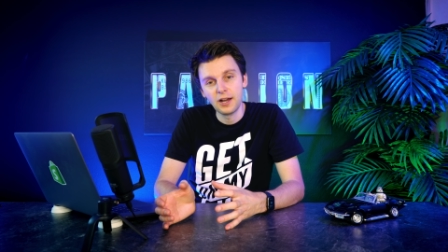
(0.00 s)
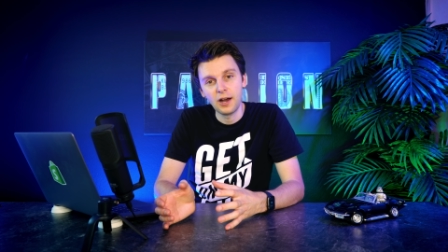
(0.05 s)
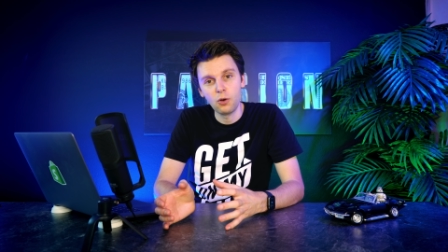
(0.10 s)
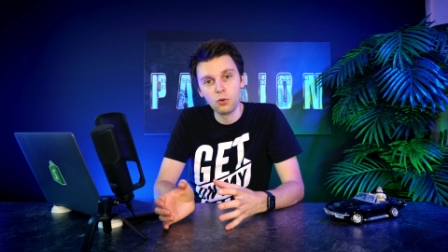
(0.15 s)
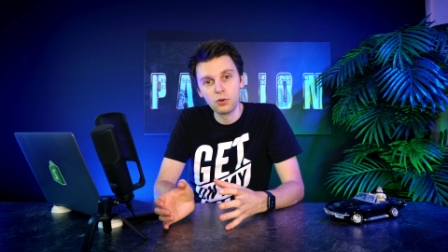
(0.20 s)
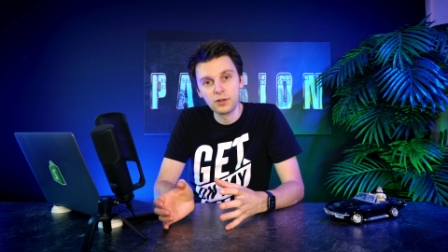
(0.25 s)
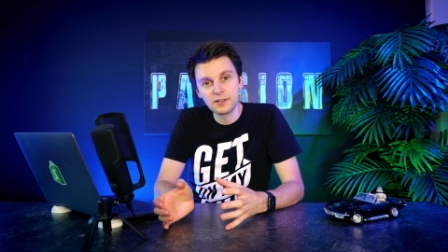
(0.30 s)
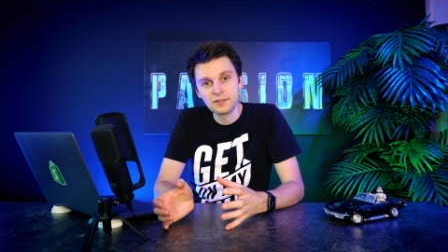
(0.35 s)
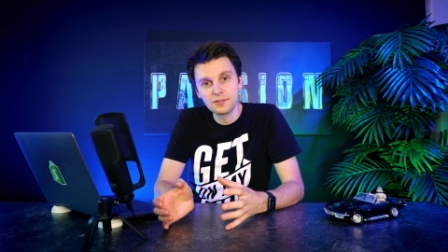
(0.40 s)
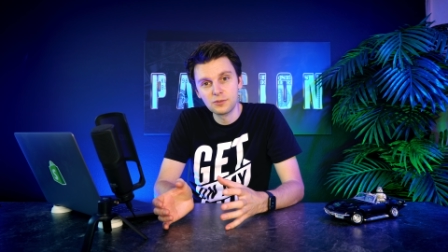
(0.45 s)

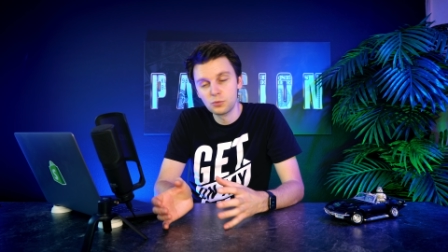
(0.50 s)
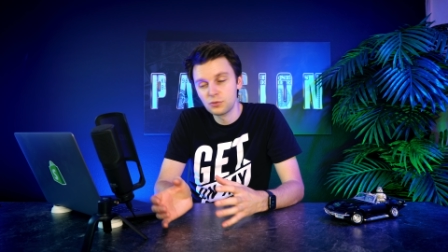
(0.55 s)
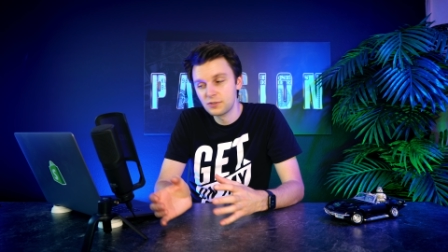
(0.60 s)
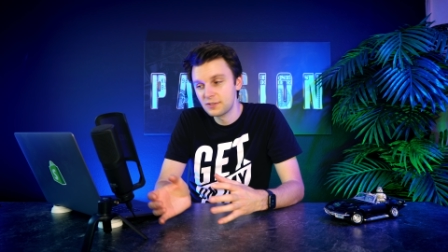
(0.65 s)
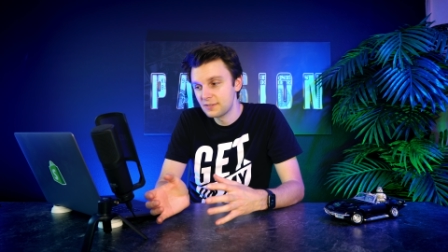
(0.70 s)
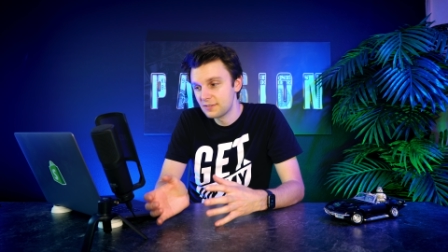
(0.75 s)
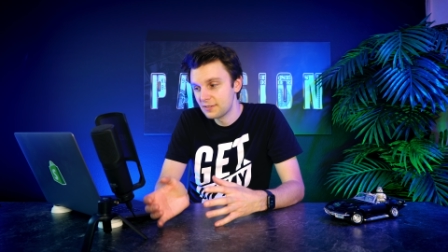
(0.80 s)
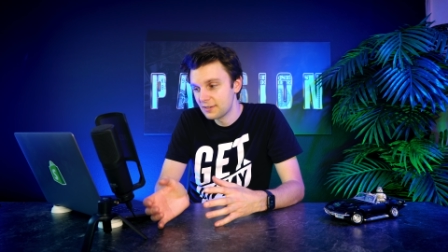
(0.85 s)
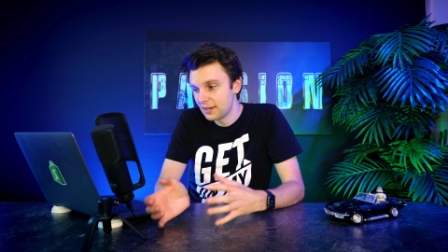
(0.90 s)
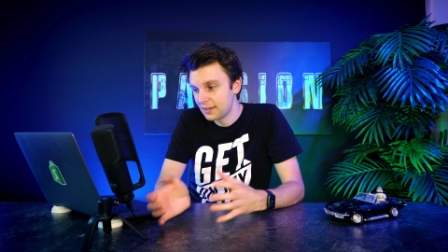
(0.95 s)
auch jetzt durch
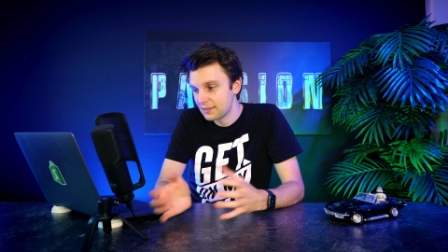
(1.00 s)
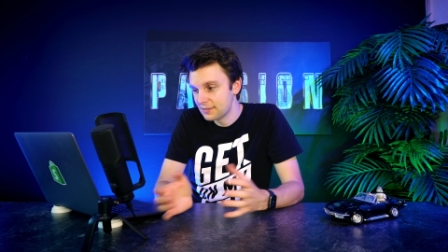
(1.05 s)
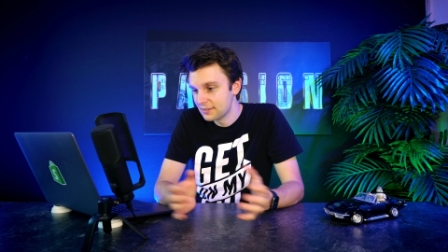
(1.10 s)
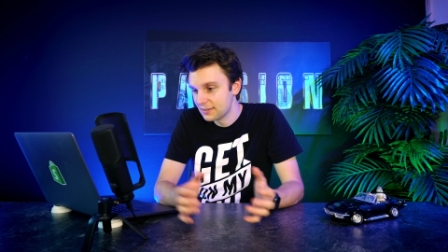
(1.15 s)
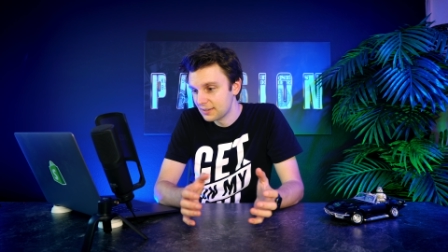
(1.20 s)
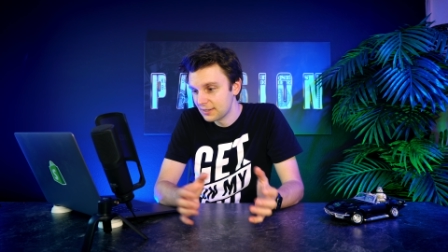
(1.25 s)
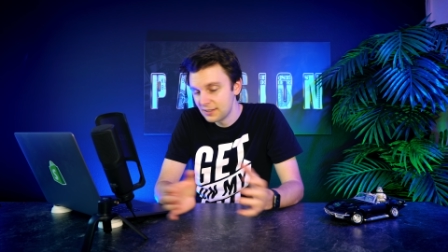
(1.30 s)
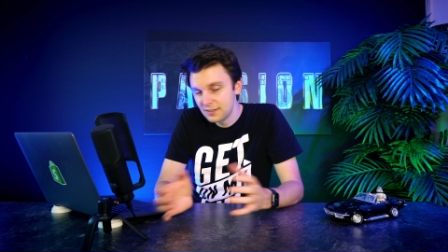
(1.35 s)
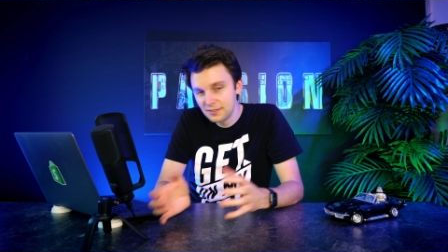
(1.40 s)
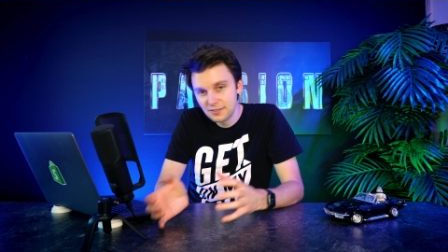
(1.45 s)
diese
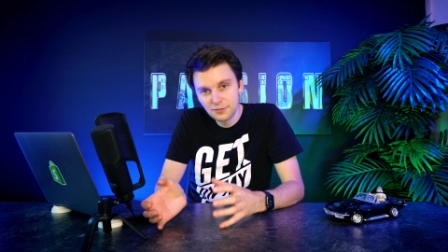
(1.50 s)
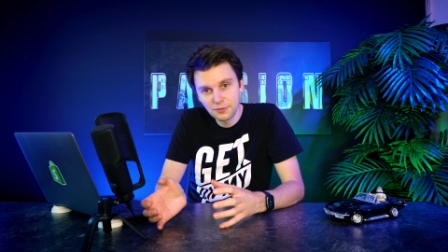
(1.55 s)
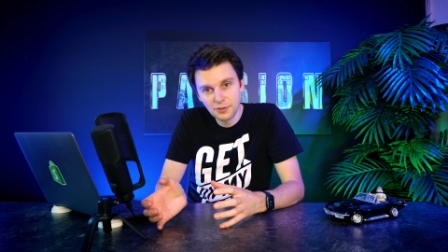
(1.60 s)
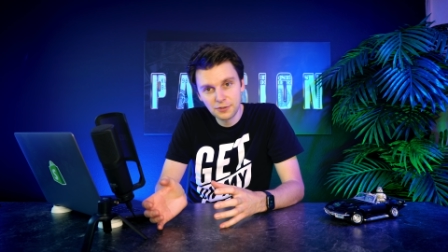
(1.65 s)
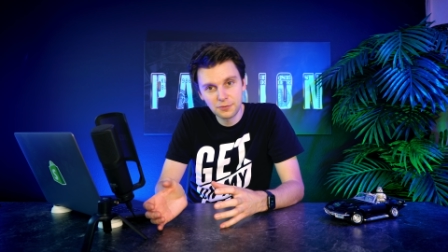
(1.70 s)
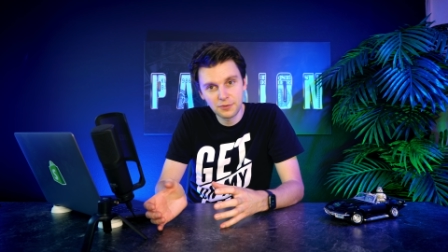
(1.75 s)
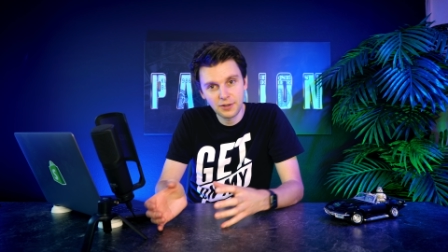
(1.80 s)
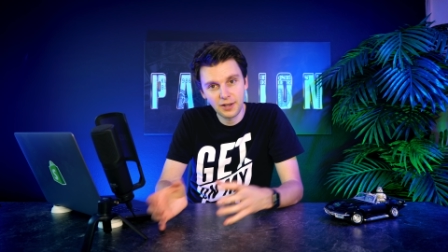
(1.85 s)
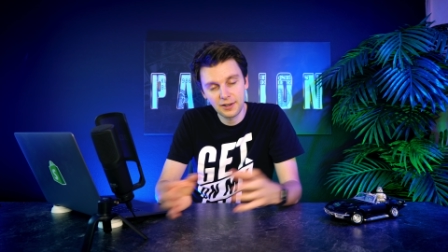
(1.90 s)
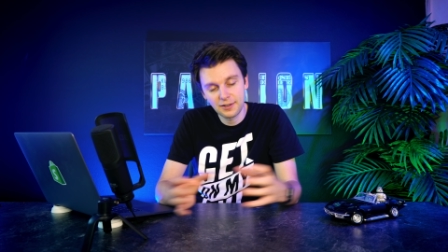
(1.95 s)
ganze Krise,
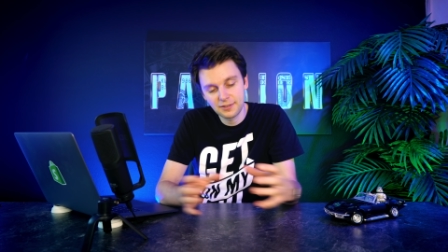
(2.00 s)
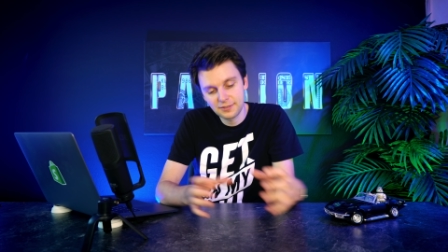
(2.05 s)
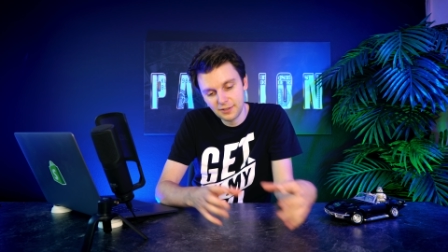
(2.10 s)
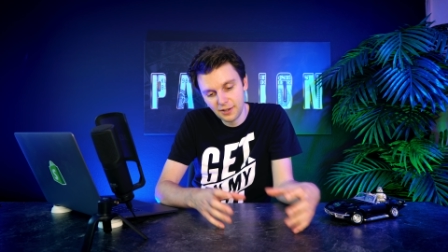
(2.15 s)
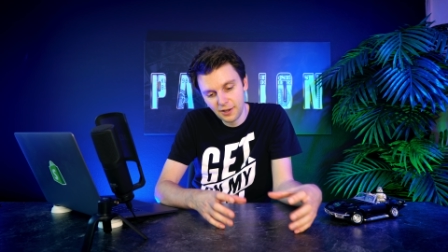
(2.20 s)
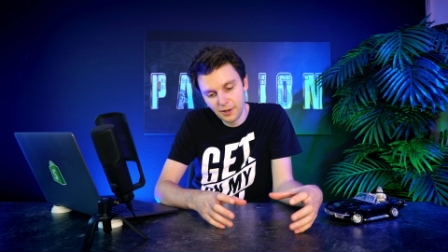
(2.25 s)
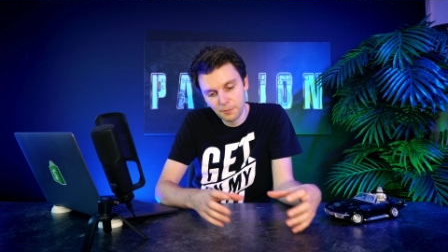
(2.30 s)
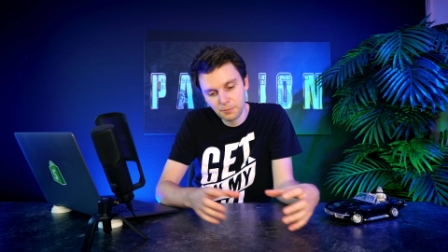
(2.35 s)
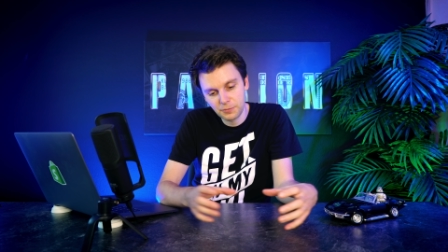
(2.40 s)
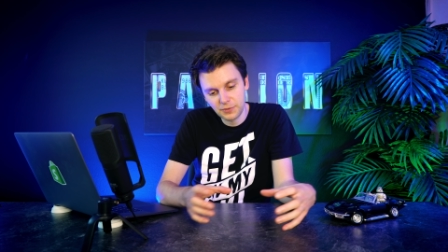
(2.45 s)
was wir alles
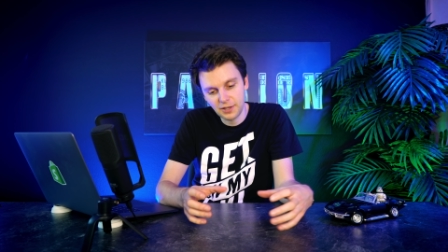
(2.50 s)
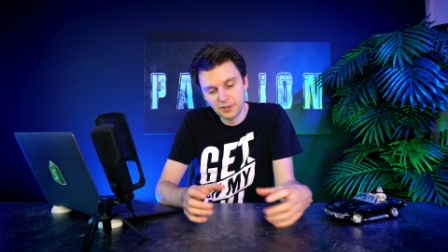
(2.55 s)
haben,